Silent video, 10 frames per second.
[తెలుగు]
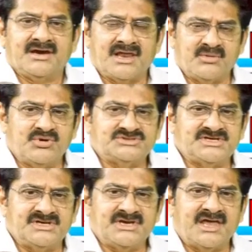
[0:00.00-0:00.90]

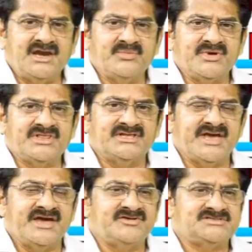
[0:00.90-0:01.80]
కలబోసి అన్నిటి మీద
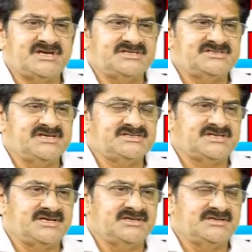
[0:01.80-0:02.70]
న్యాయ విచారణ
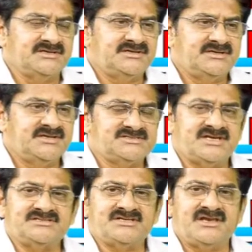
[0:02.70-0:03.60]
చేయించండి
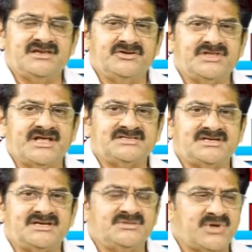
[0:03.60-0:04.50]
నిజానిజాలు నిగ్గు
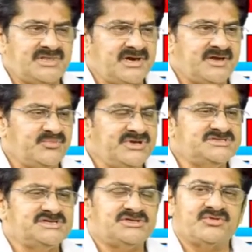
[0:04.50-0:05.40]
తేల్చండి ఇది అధికారం మీ
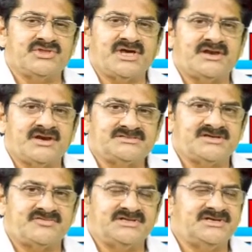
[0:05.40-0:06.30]
చేతిలో ఉంది కానీ
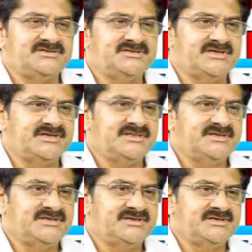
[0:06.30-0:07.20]
సవాల్ చేయడం జరిగింది
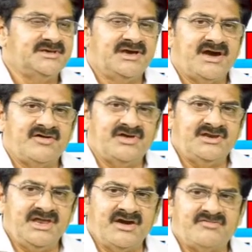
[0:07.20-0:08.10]

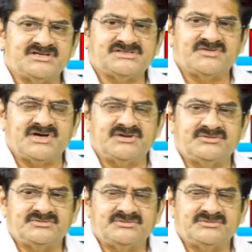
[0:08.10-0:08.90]
అవన్నీ అవాస్తవాలు